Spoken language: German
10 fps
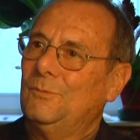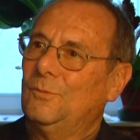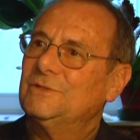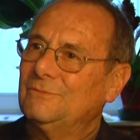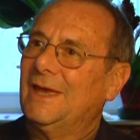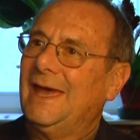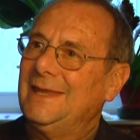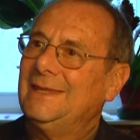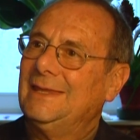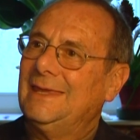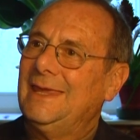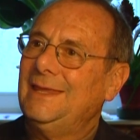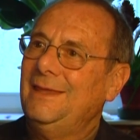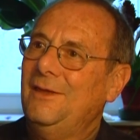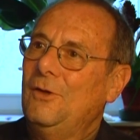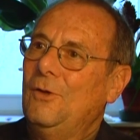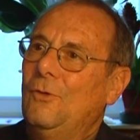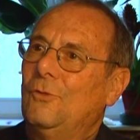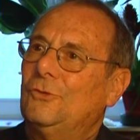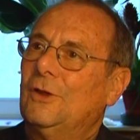mussten wir reingehen
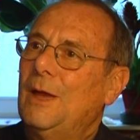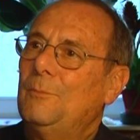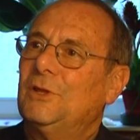und da kam